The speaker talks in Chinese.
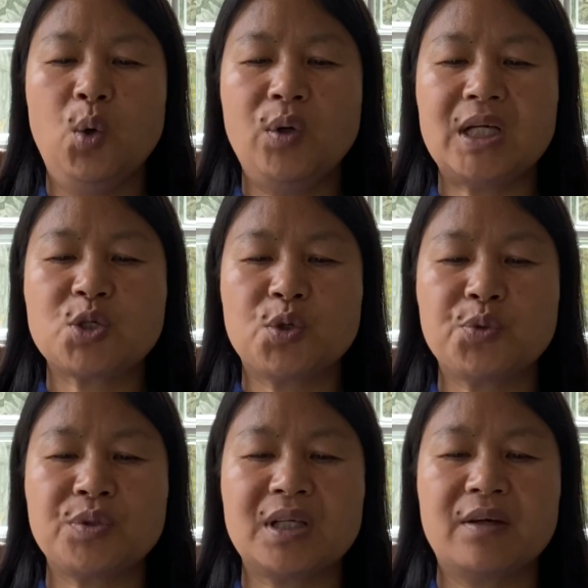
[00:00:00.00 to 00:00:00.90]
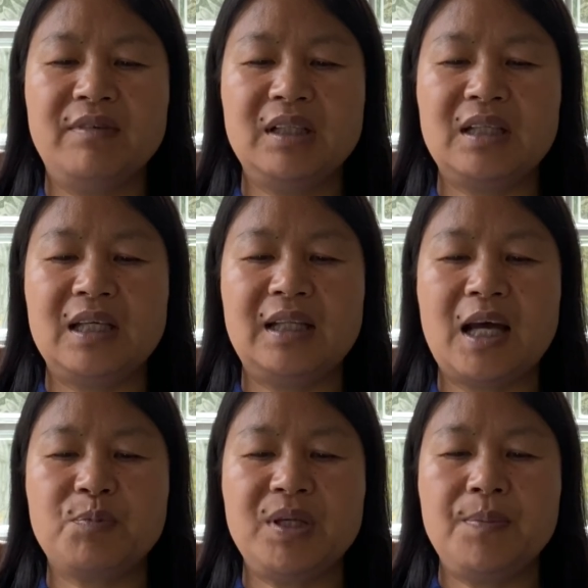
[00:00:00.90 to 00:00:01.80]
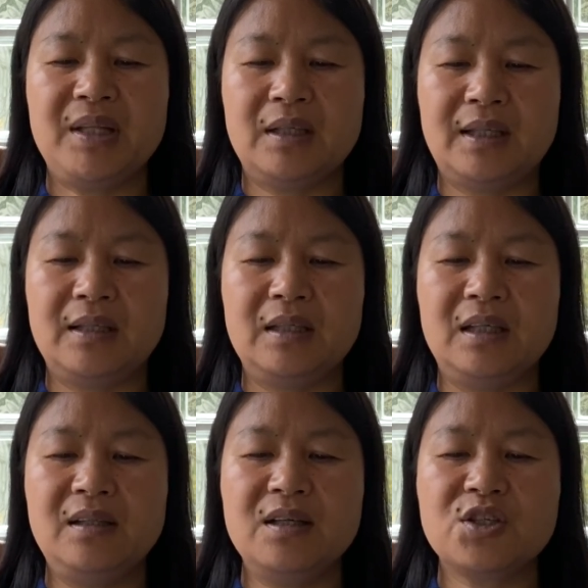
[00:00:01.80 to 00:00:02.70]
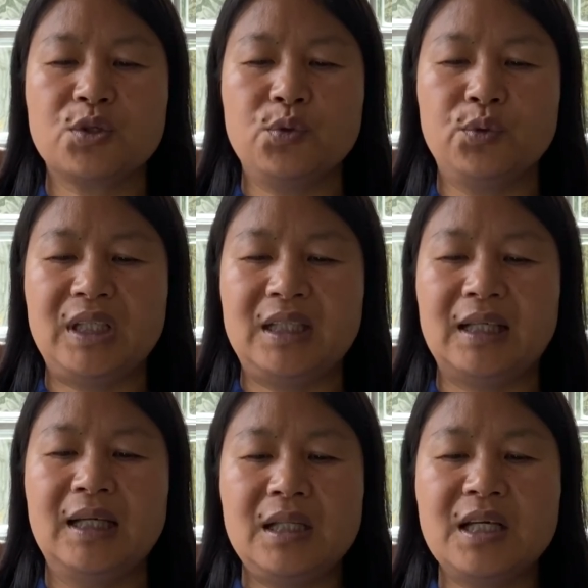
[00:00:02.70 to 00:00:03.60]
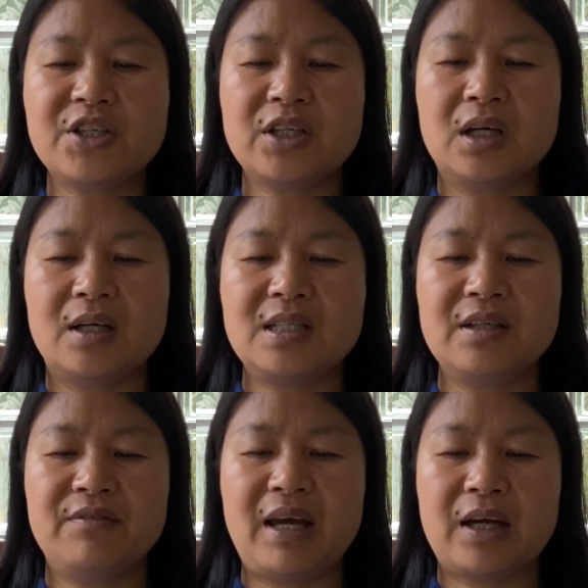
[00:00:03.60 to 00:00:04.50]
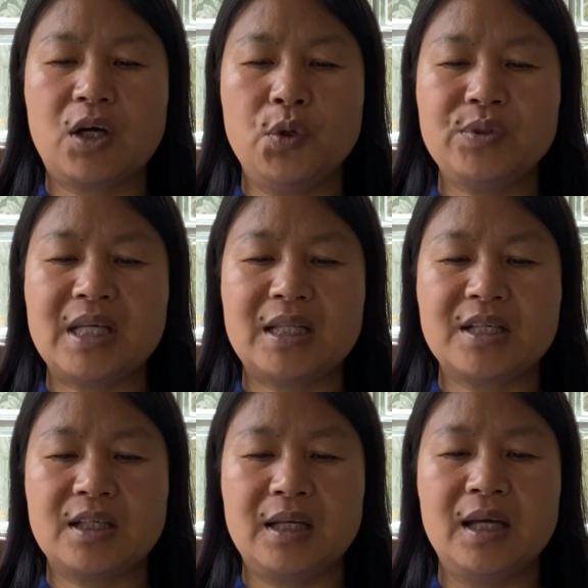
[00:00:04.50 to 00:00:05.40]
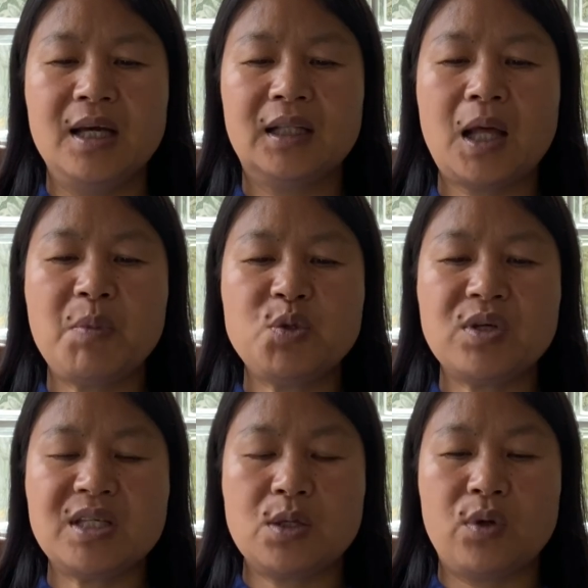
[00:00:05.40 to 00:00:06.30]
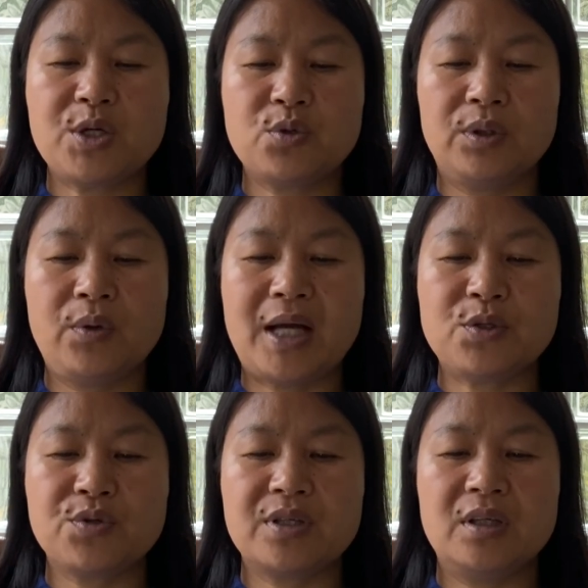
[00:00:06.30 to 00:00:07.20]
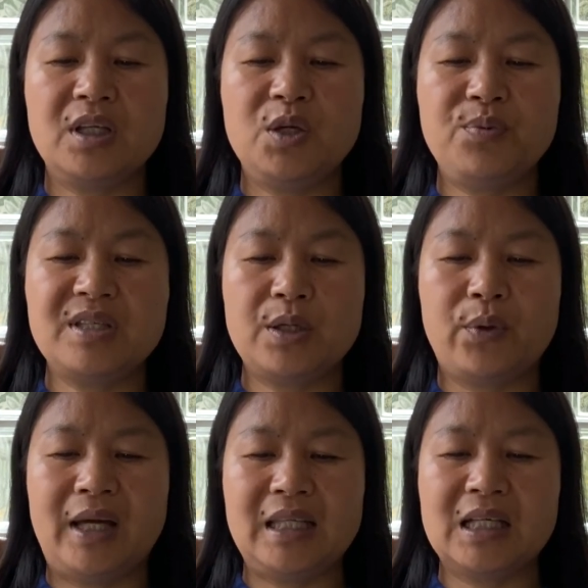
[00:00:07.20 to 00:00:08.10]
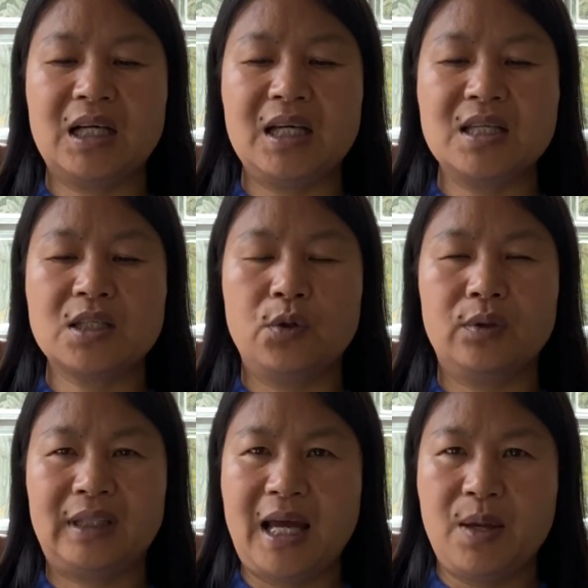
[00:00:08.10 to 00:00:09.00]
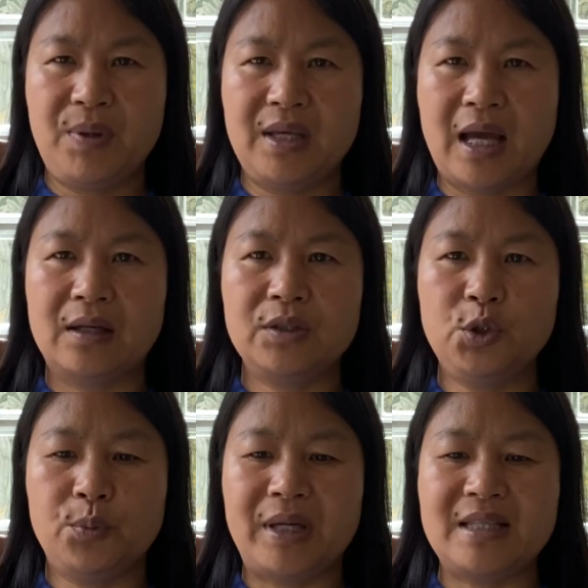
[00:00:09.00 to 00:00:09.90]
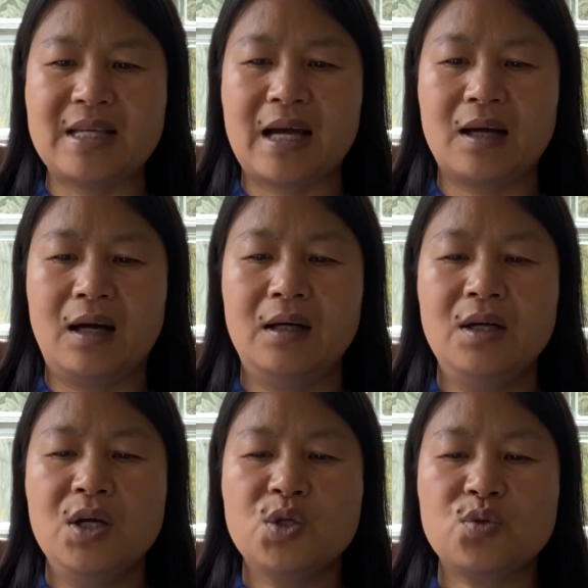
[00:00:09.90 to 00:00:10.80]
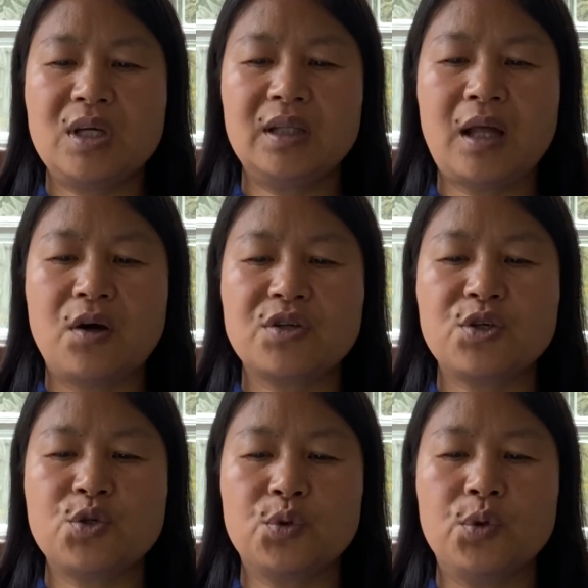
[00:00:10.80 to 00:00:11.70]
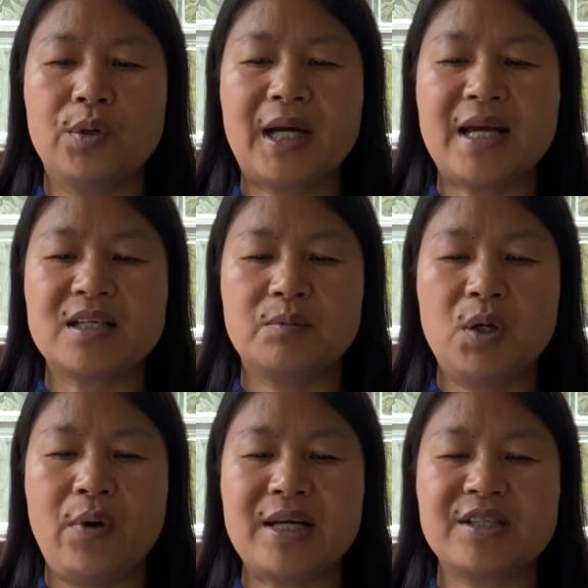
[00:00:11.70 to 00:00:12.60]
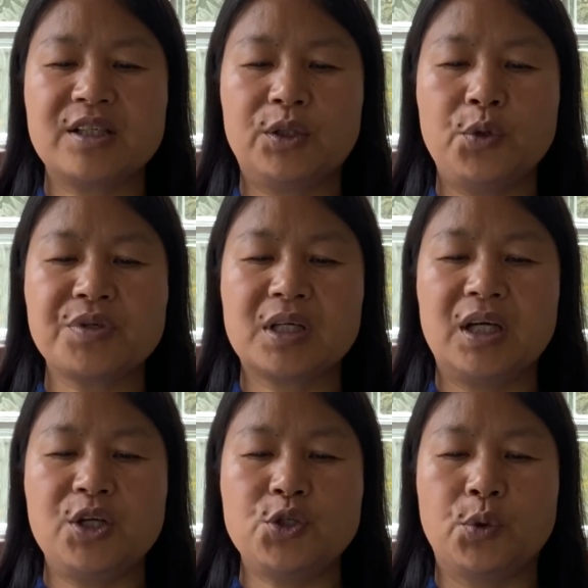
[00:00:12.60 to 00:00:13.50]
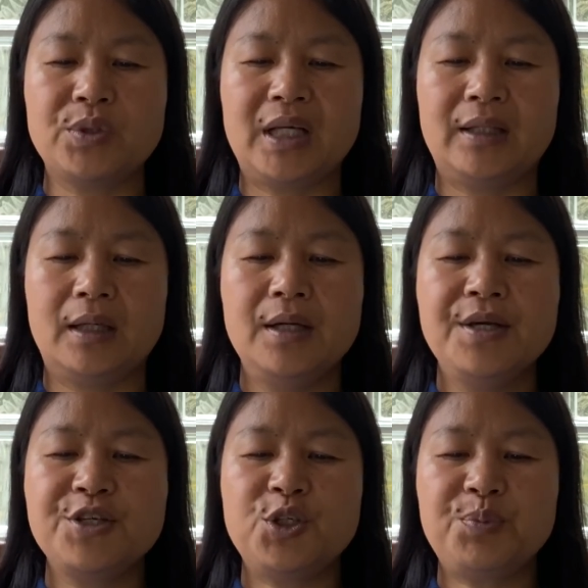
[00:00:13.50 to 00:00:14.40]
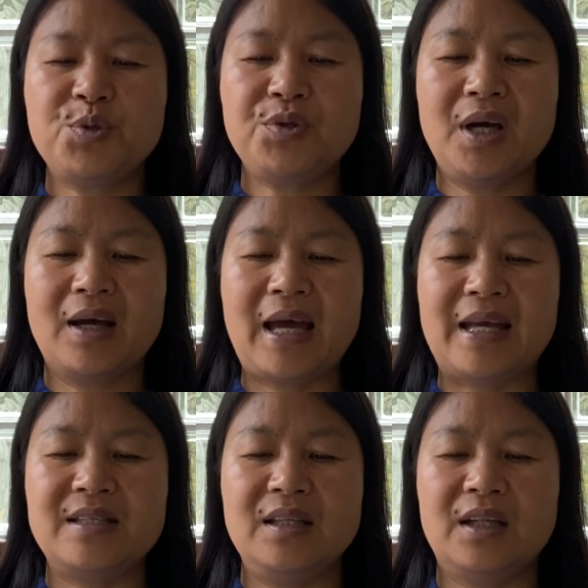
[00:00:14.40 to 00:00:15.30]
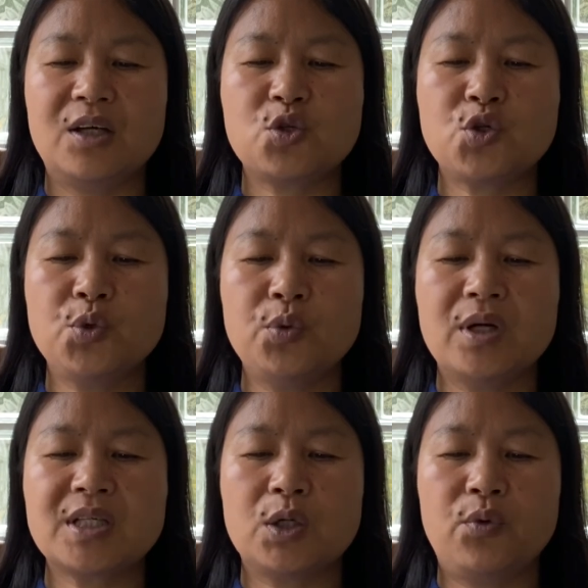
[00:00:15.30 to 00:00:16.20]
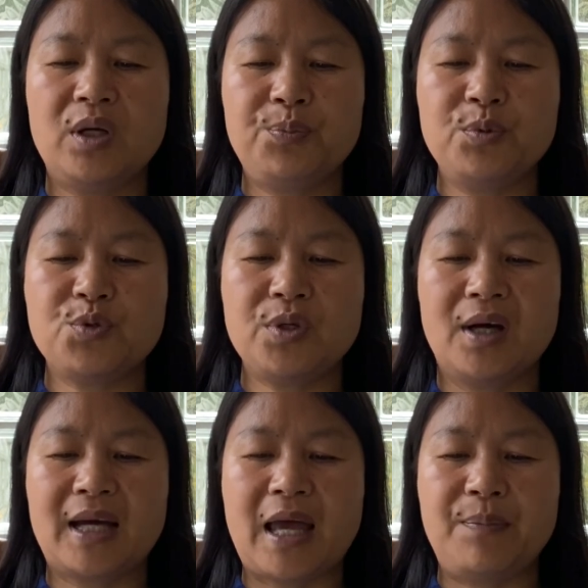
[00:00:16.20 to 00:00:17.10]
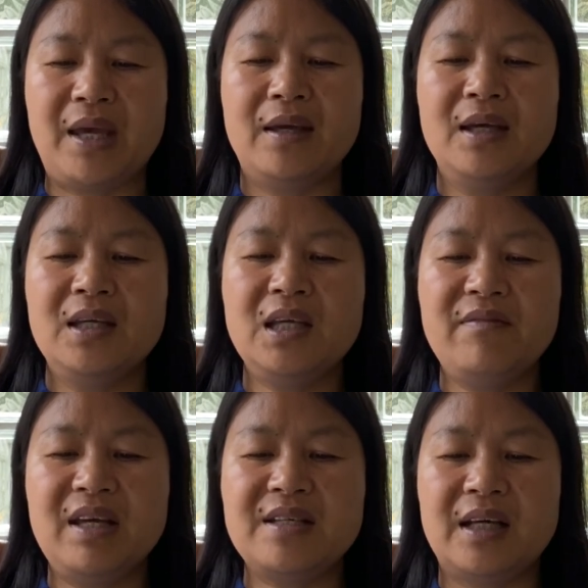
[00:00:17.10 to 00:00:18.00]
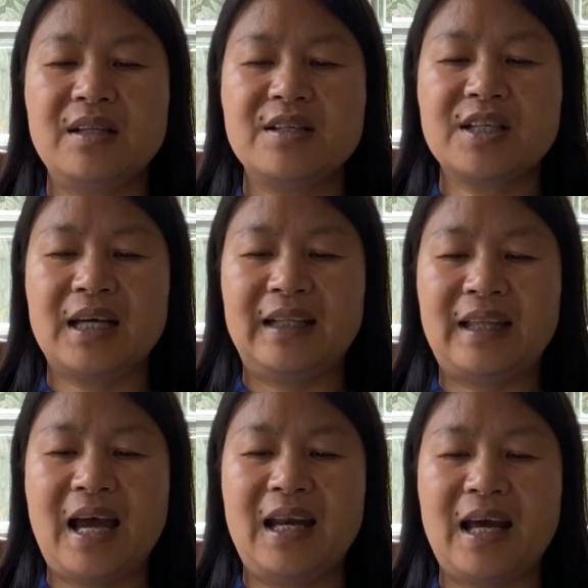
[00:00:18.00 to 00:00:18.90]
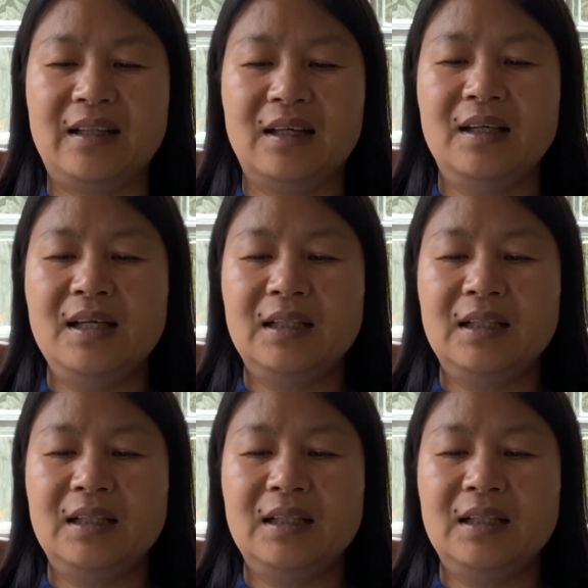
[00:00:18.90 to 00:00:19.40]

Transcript: 或者说出这个问题，那批评的人一定是故意的，一定是和境外勾结的势力。他们最喜欢说的话就是：“你不喜欢，你可以走太平洋，又没加盖儿。”所以导致中共干什么坏事都是可以容忍的，是不需要改进的。中国社会不需要改变，因为人是很贪婪的。